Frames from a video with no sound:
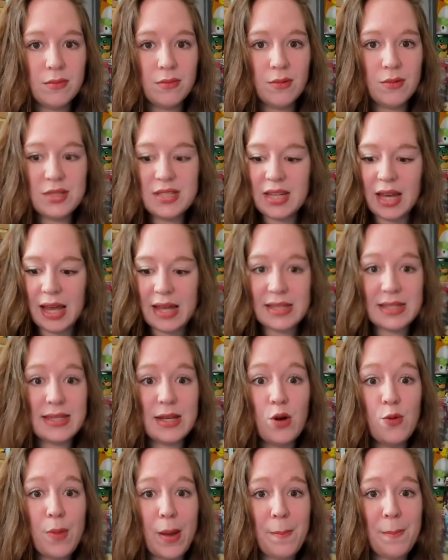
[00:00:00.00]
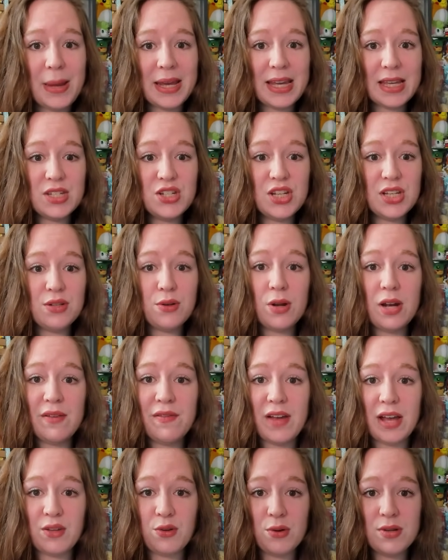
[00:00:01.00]
On dirait, c'est le même packaging que les
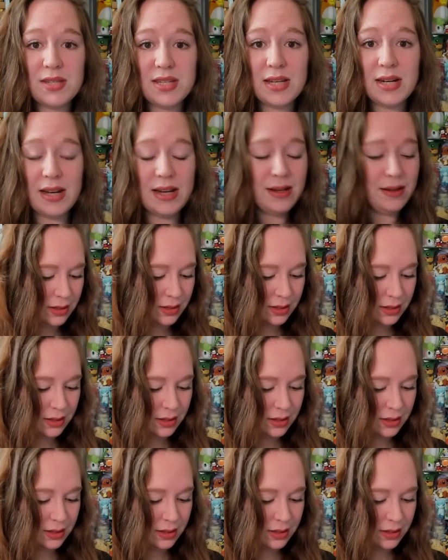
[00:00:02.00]
verres trop stylés.